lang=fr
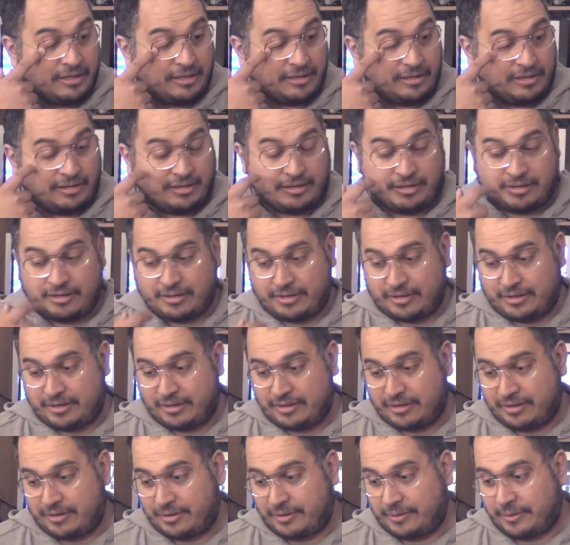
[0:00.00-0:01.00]

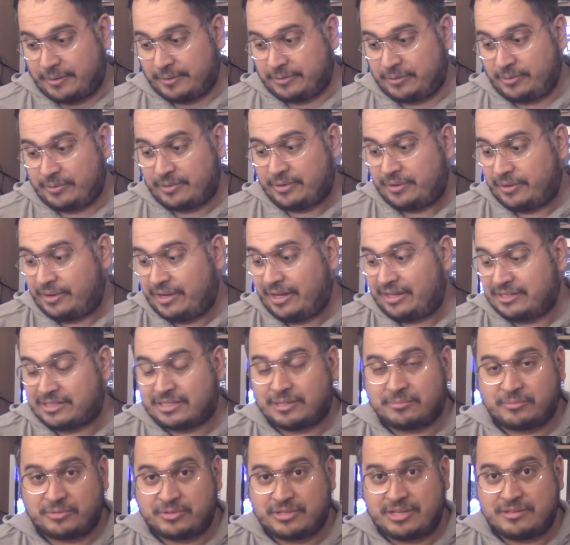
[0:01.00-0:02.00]
Euh, donc grâce
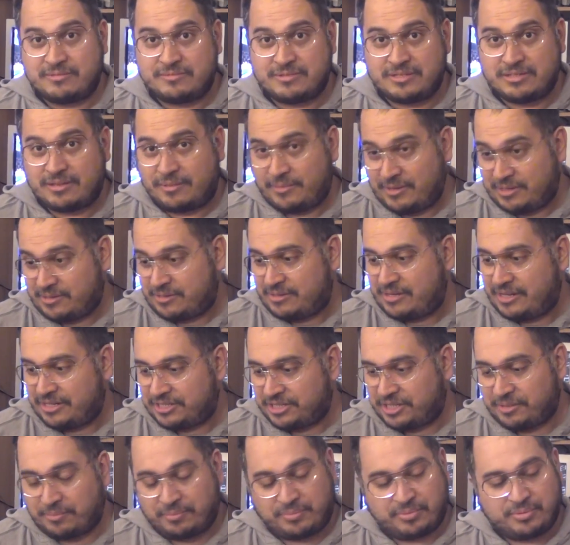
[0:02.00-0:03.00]
à mon ami, à ma
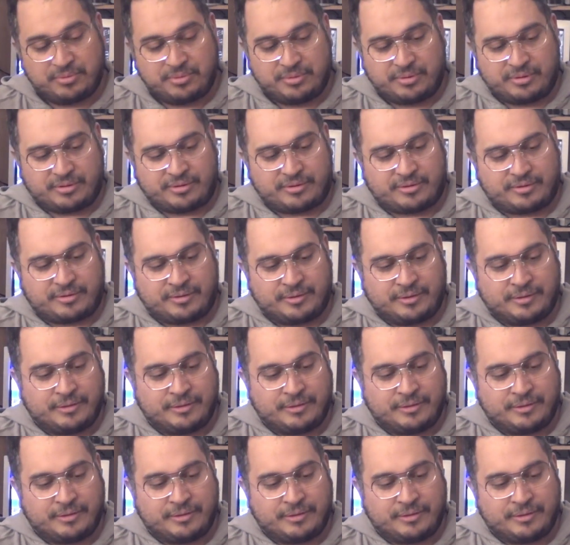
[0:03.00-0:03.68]
collègue, j'ai pu euh,